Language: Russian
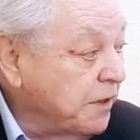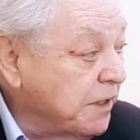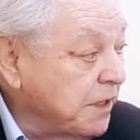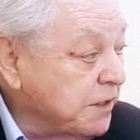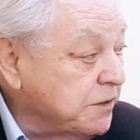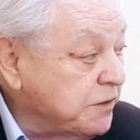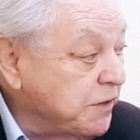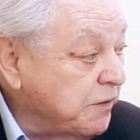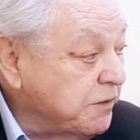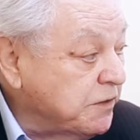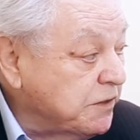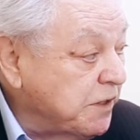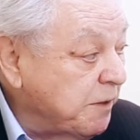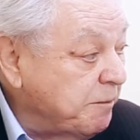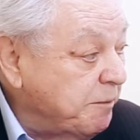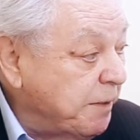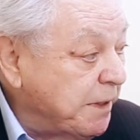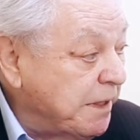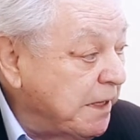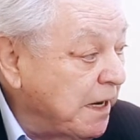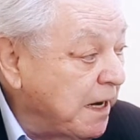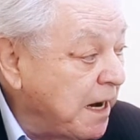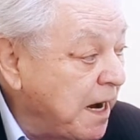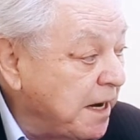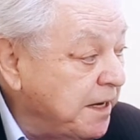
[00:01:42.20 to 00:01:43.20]

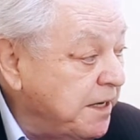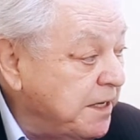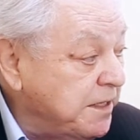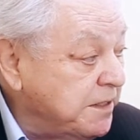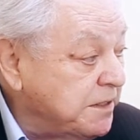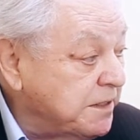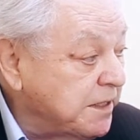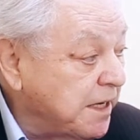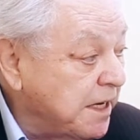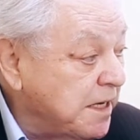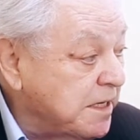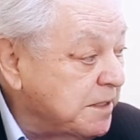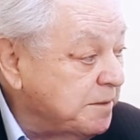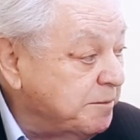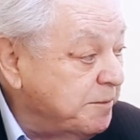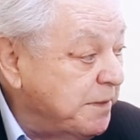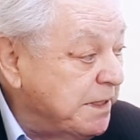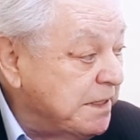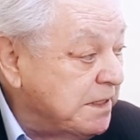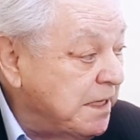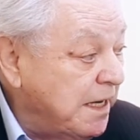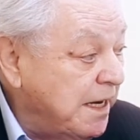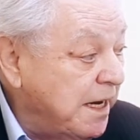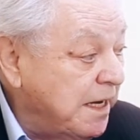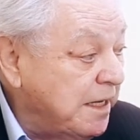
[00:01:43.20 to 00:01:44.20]
Философско-педагогическое
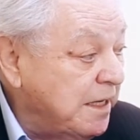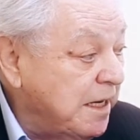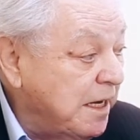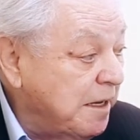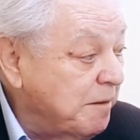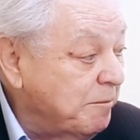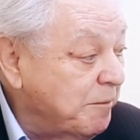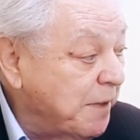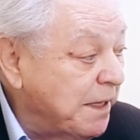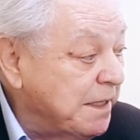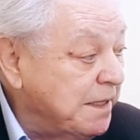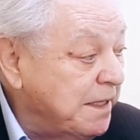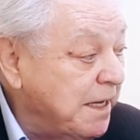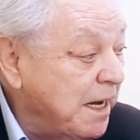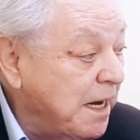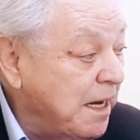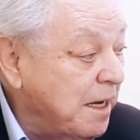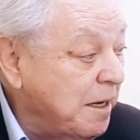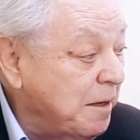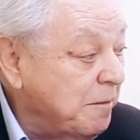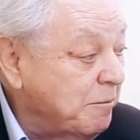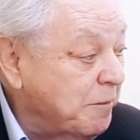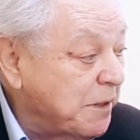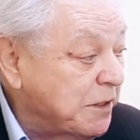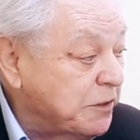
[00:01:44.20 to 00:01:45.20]
осмысление
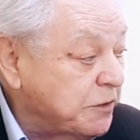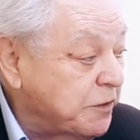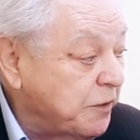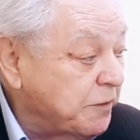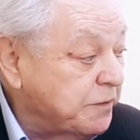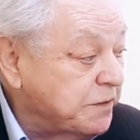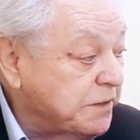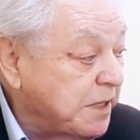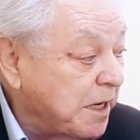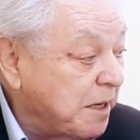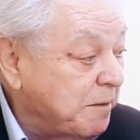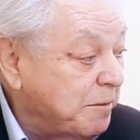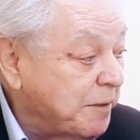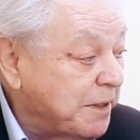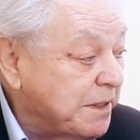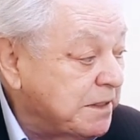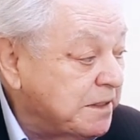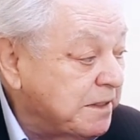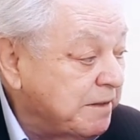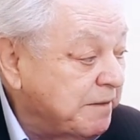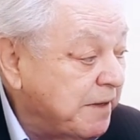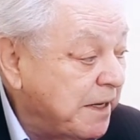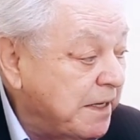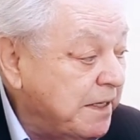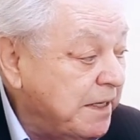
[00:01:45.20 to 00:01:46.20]
модели московское
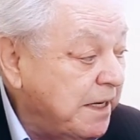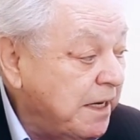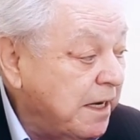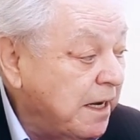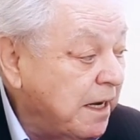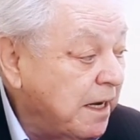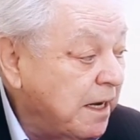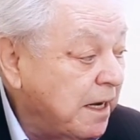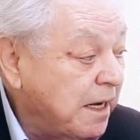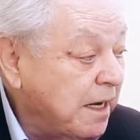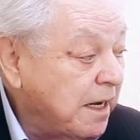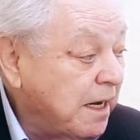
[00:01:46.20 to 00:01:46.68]
образование